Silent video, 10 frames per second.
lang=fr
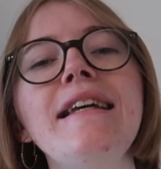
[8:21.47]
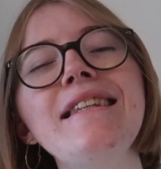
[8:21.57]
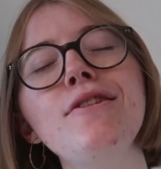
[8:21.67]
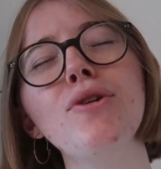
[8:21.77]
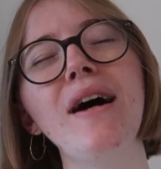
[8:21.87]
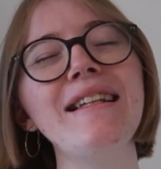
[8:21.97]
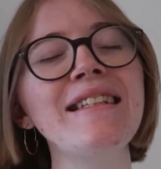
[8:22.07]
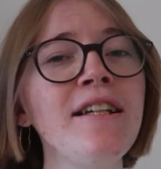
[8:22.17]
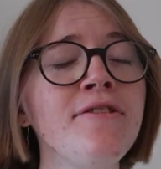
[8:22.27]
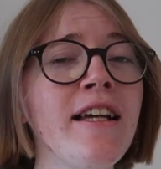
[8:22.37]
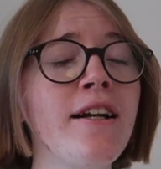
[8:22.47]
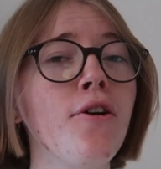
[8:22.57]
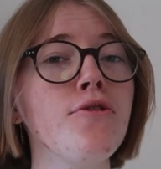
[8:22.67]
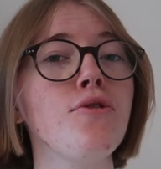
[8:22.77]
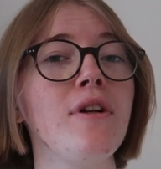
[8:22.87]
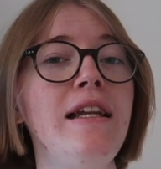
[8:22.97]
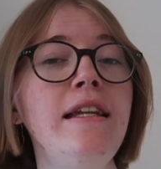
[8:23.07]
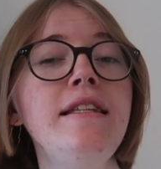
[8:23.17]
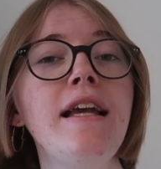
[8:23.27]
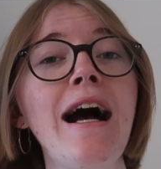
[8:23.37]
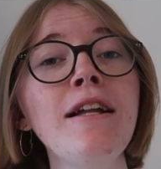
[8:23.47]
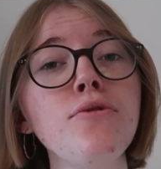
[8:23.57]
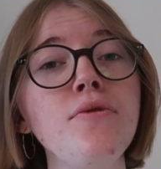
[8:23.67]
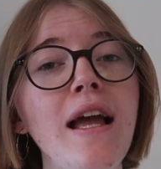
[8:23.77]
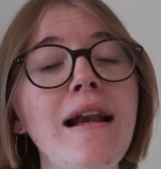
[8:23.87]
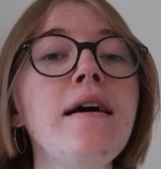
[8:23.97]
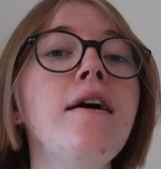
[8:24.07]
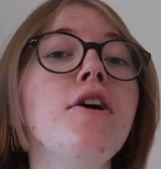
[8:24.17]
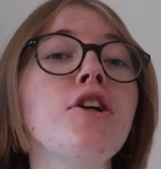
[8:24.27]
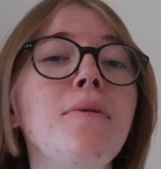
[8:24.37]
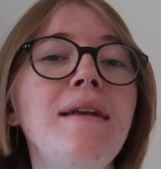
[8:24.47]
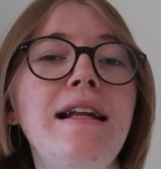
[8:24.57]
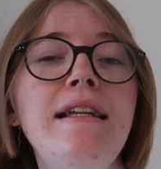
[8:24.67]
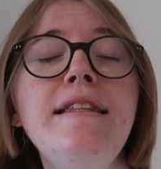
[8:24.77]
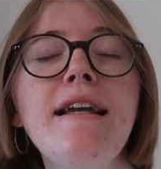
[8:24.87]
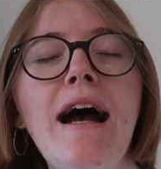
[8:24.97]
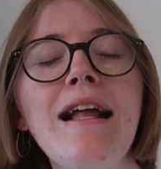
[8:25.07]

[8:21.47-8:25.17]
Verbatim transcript: qui sera très fréquent sur les lignes à tunnel comme la ligne